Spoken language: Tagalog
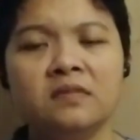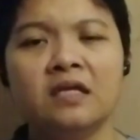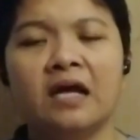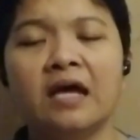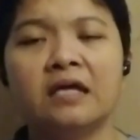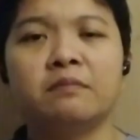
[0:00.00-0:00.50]

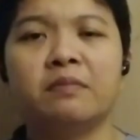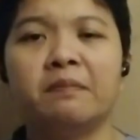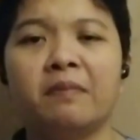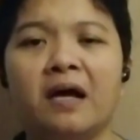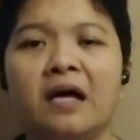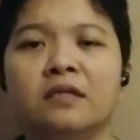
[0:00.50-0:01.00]
kahit
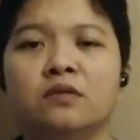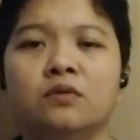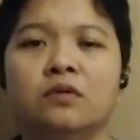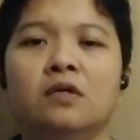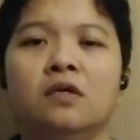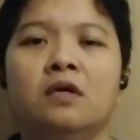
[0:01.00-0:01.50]

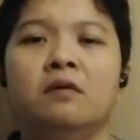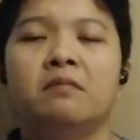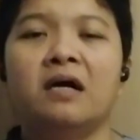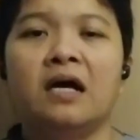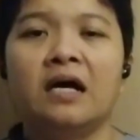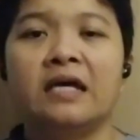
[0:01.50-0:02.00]
papaano,
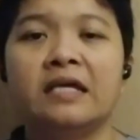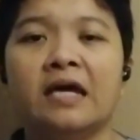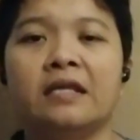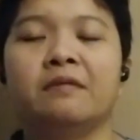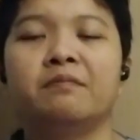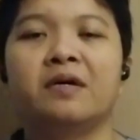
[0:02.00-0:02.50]

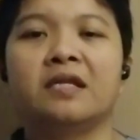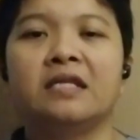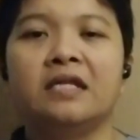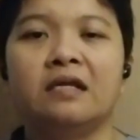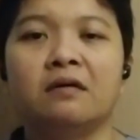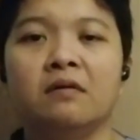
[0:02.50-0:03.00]
makakayanan pa rin
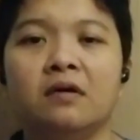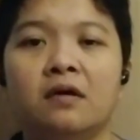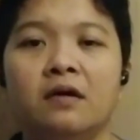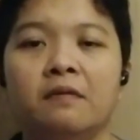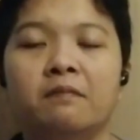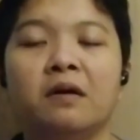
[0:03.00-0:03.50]
nilang
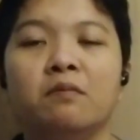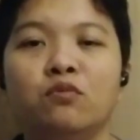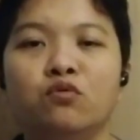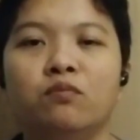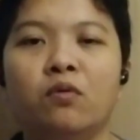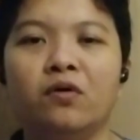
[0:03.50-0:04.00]

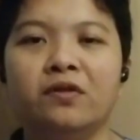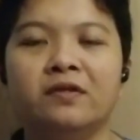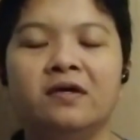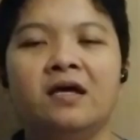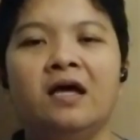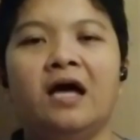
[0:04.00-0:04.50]
mag-move on.
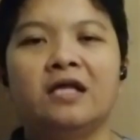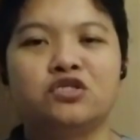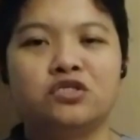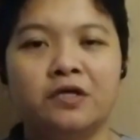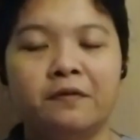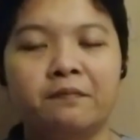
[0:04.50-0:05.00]
At
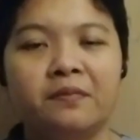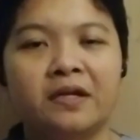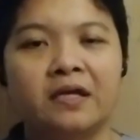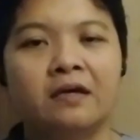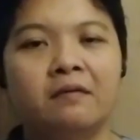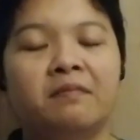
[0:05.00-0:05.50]

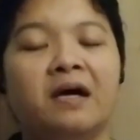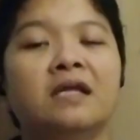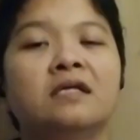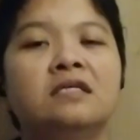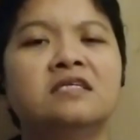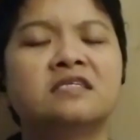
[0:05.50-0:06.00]
syempre,
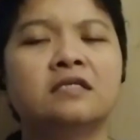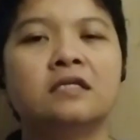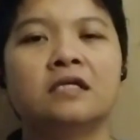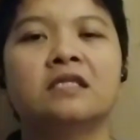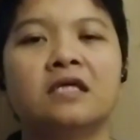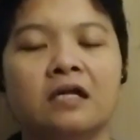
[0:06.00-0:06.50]
para din sa
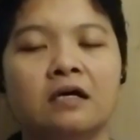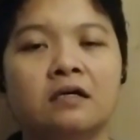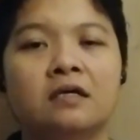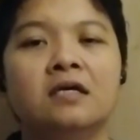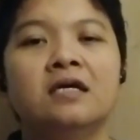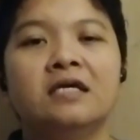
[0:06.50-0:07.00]

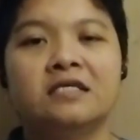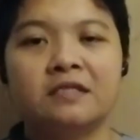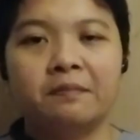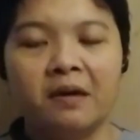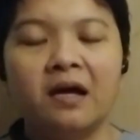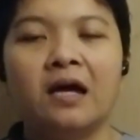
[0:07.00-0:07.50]
natirang isa
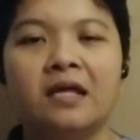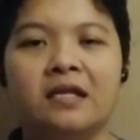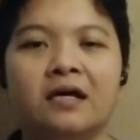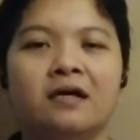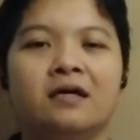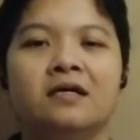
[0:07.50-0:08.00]
pang
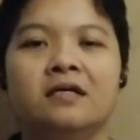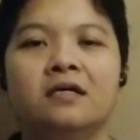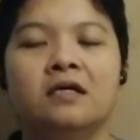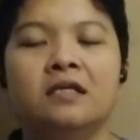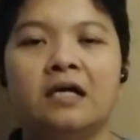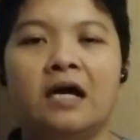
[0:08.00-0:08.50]
anak
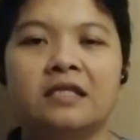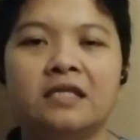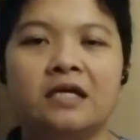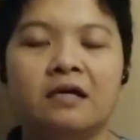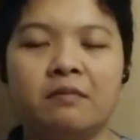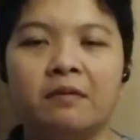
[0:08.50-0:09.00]
ng
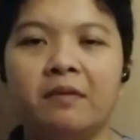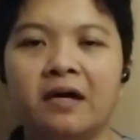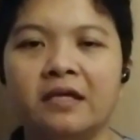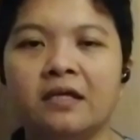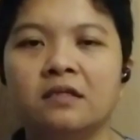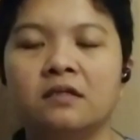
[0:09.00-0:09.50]
ating
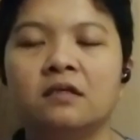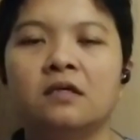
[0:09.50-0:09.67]
kababayan.